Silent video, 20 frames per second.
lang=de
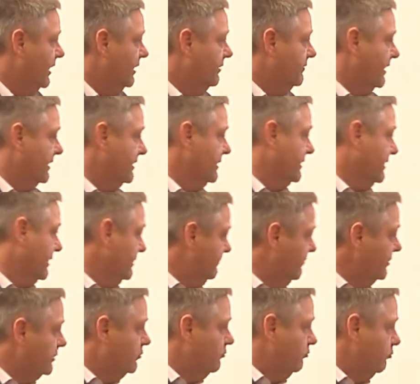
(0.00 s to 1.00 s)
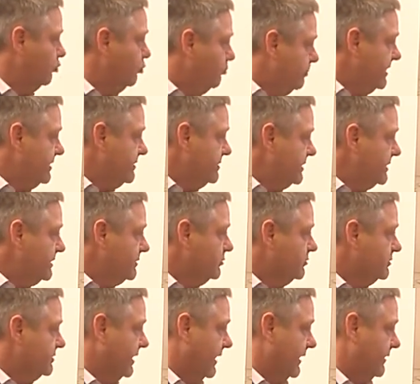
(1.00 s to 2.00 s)
Und haben gedacht, wir duplizieren
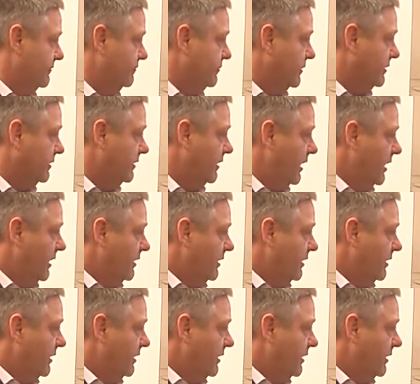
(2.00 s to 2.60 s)
uns einfach.